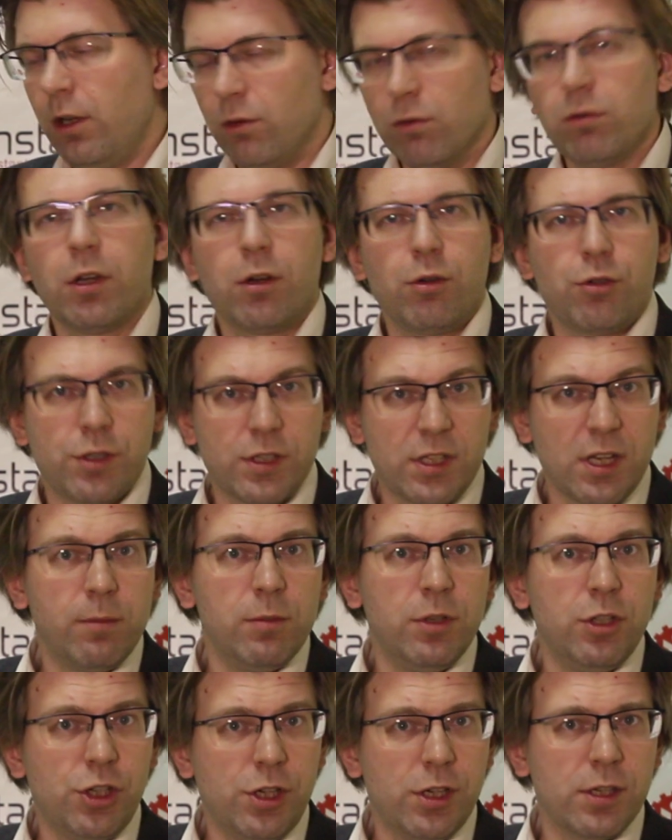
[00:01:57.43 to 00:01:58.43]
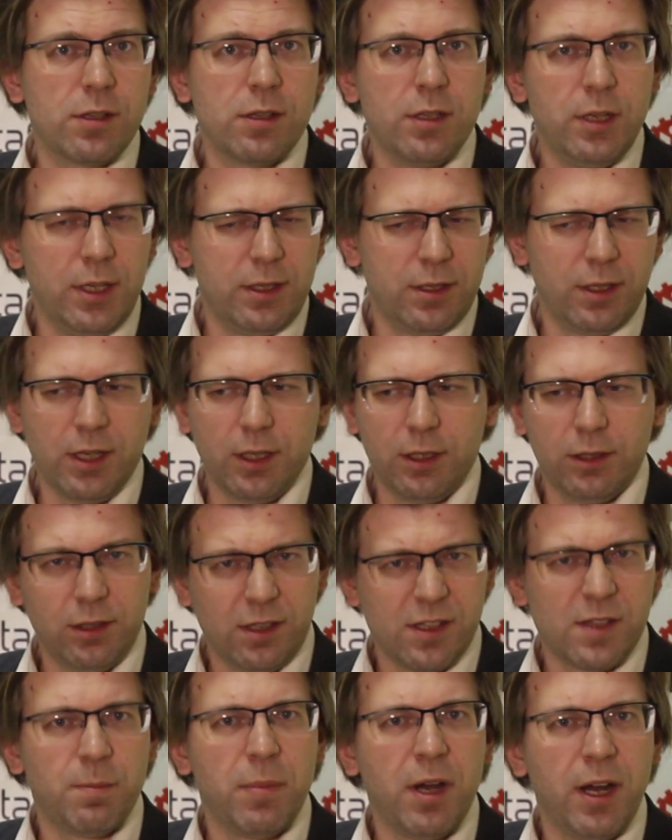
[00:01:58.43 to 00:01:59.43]
Ну, короче, самые честные эти, как
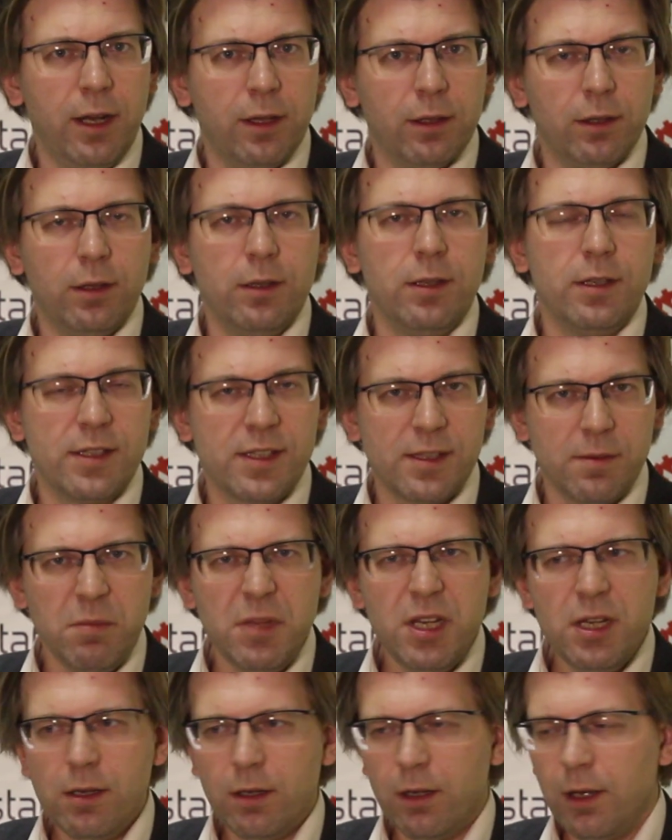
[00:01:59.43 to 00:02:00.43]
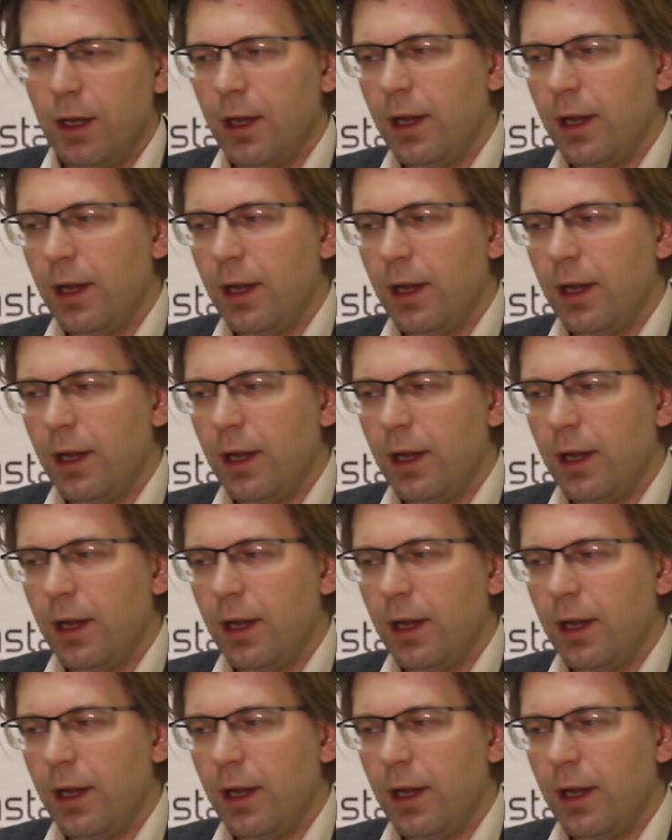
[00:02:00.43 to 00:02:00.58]
транспарентные СМИ,